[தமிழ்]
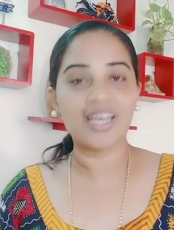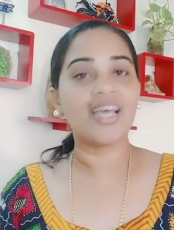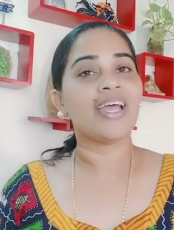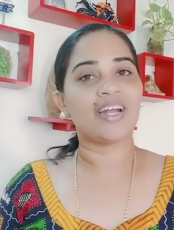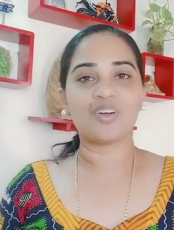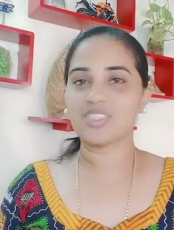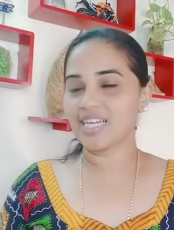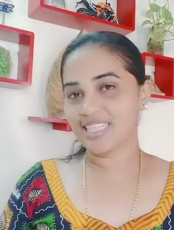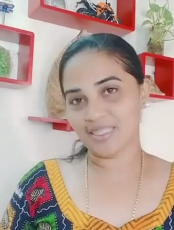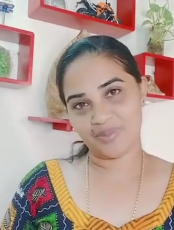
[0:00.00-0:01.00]
என்னோட சேனலை
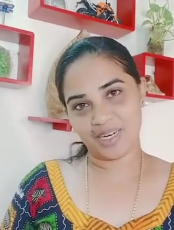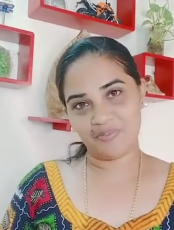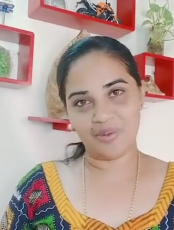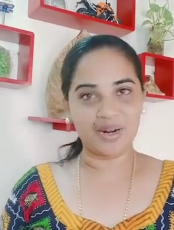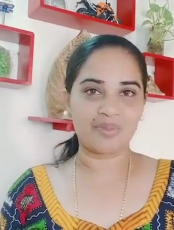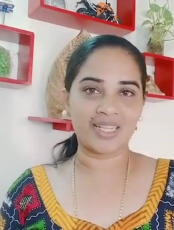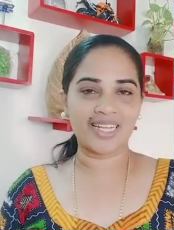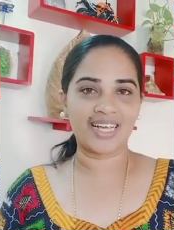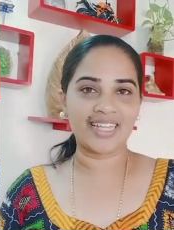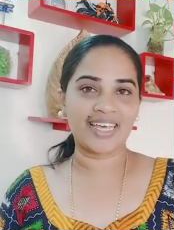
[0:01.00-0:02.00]
சப்ஸ்கிரைப் பண்ண
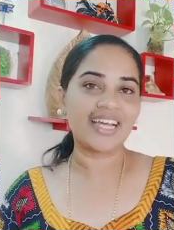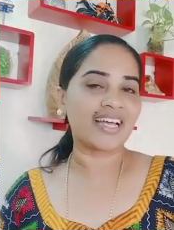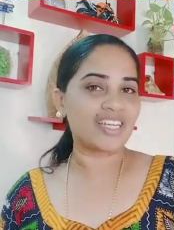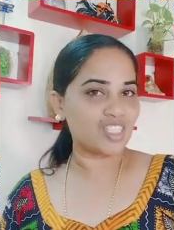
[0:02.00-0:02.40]
மறந்துடாதீங்க நான் இன்ஸ்டா